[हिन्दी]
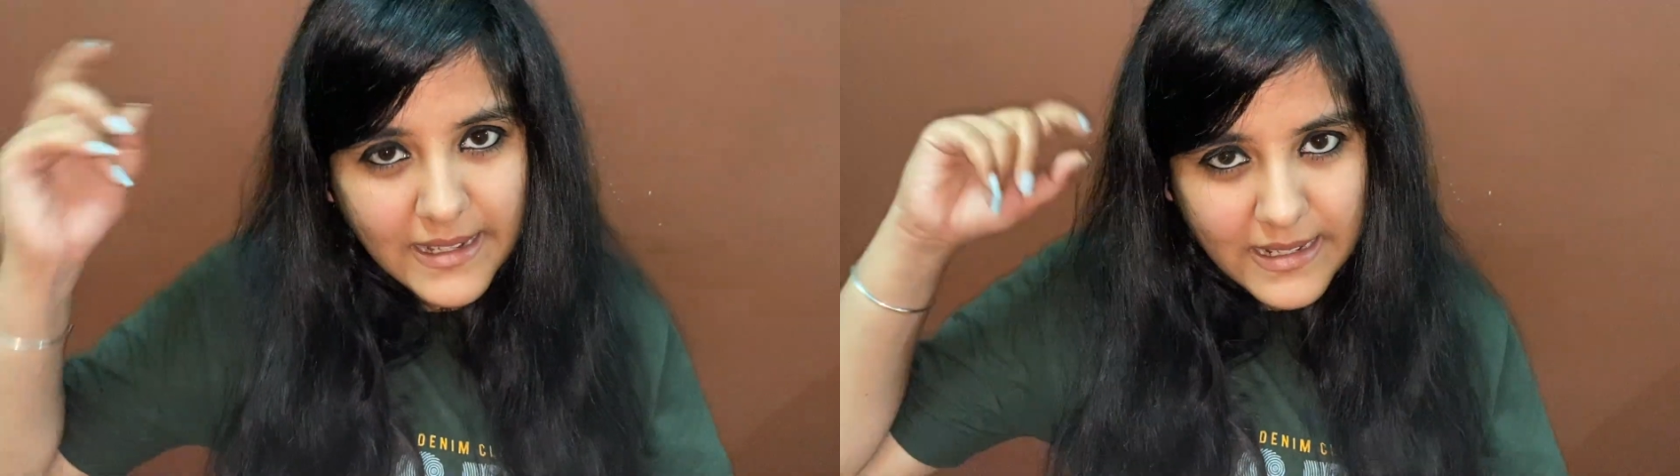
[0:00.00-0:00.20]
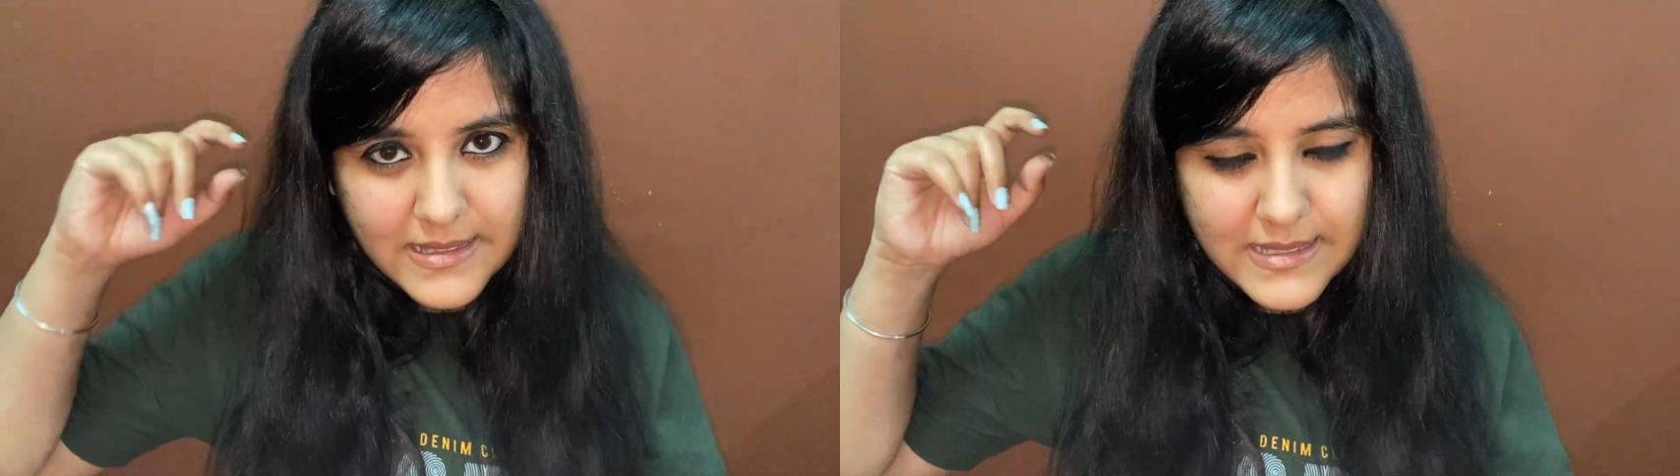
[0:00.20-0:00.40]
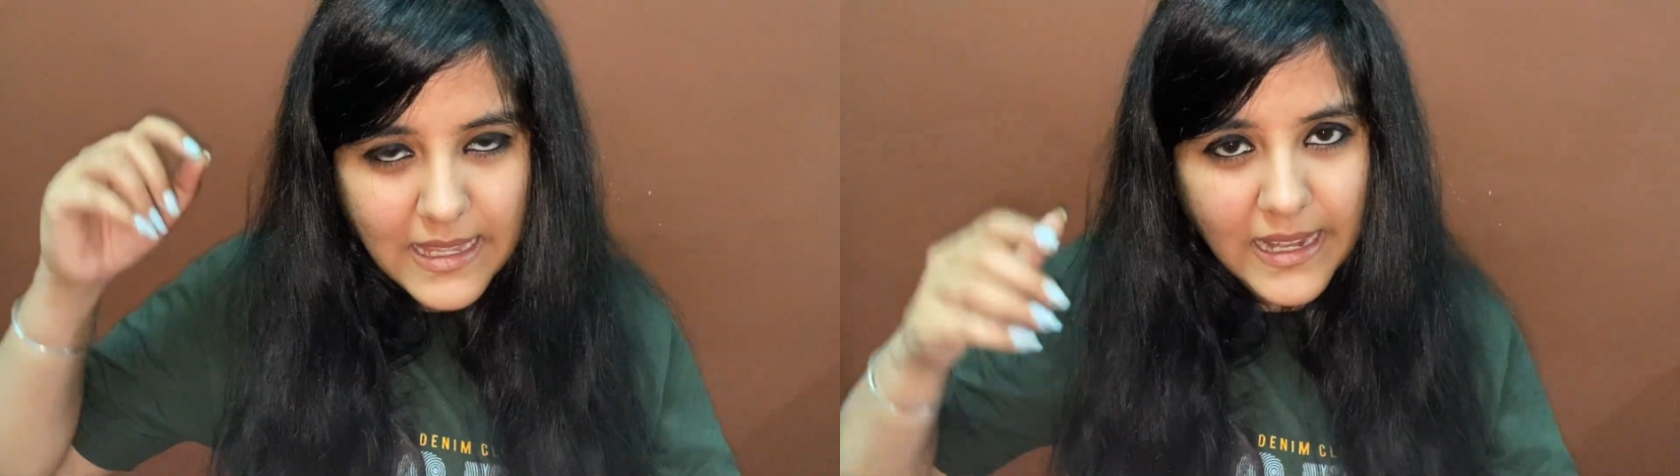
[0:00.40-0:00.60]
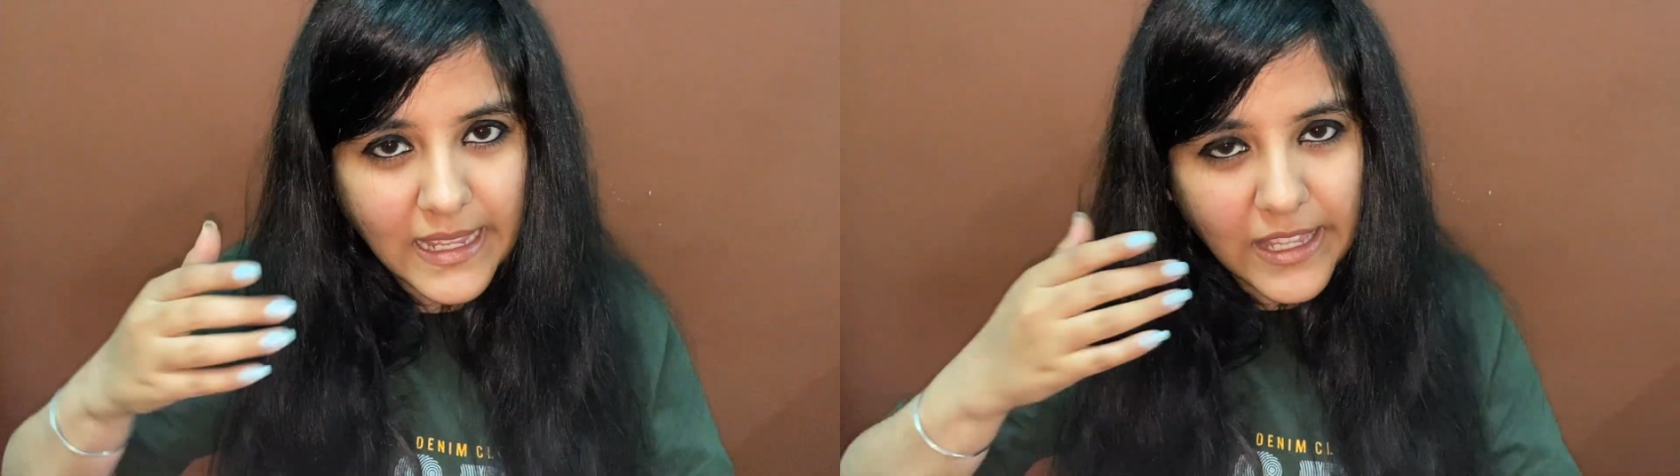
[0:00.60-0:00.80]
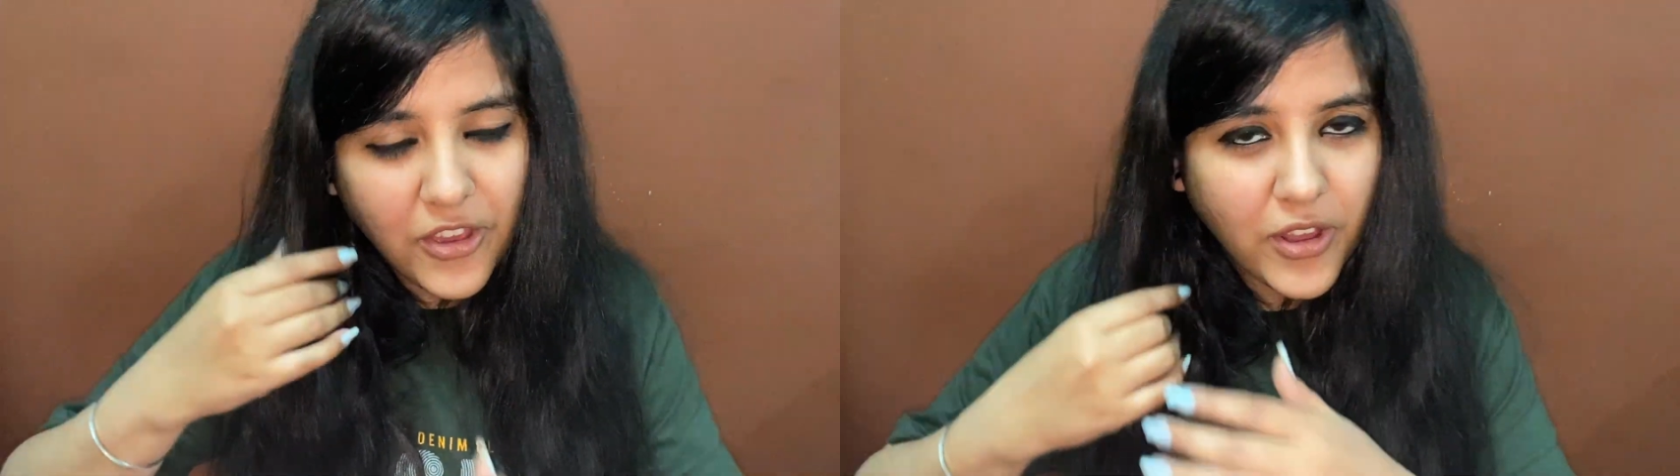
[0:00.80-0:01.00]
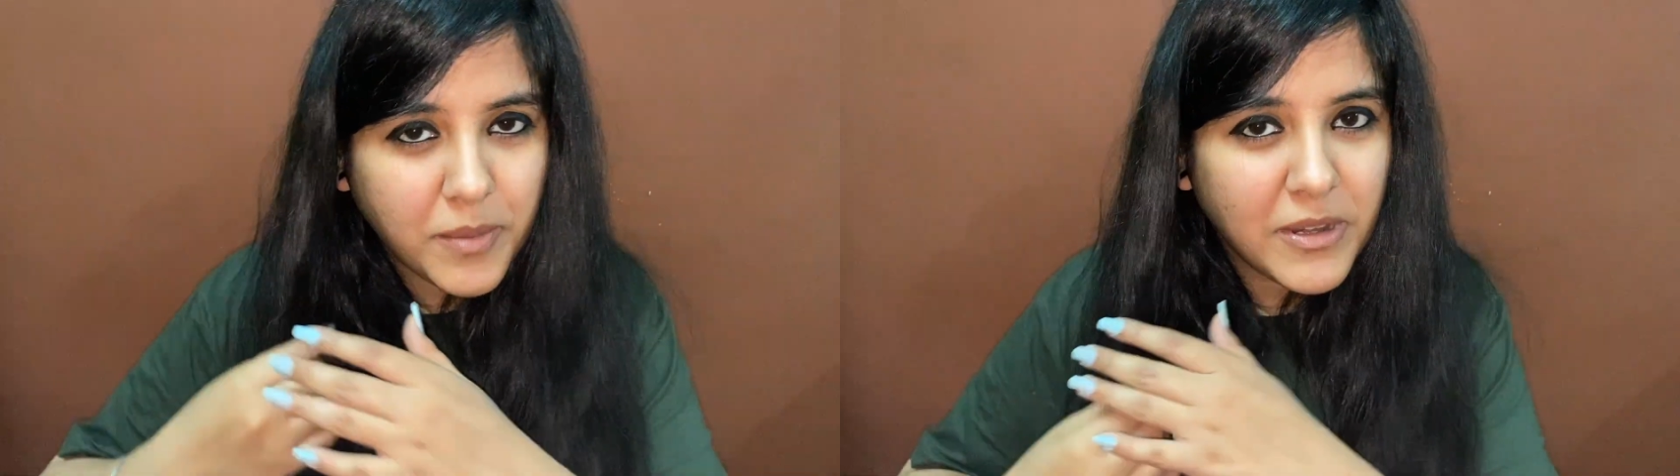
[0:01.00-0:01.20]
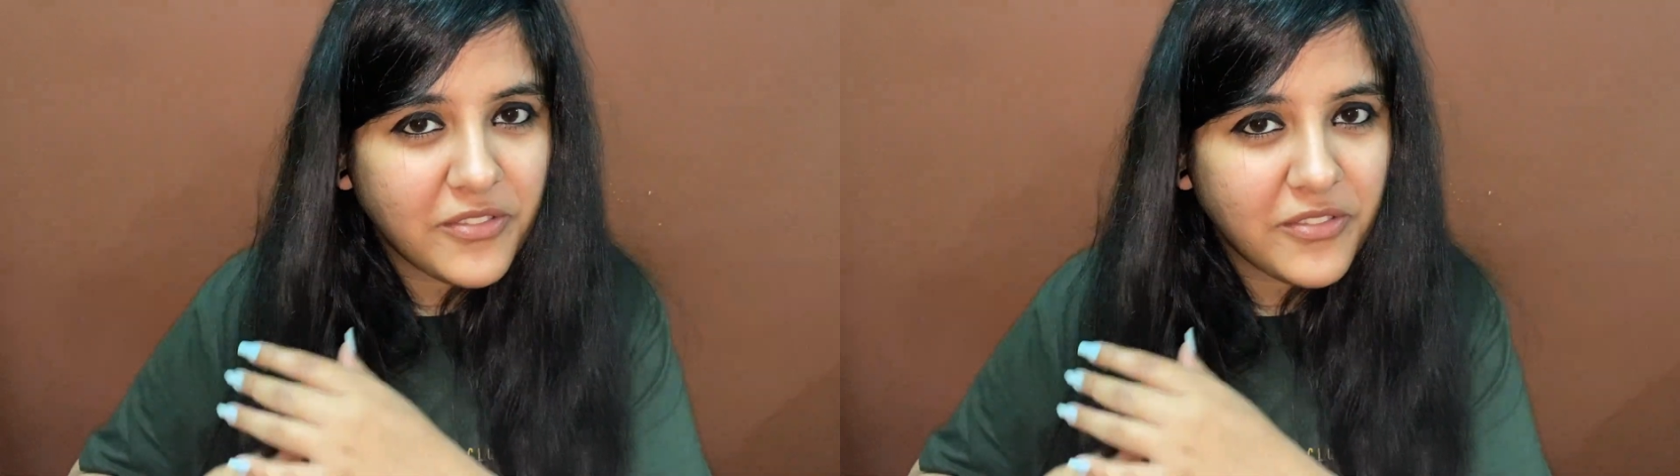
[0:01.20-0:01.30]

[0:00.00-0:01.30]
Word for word: रिंस करेंगे और अपनी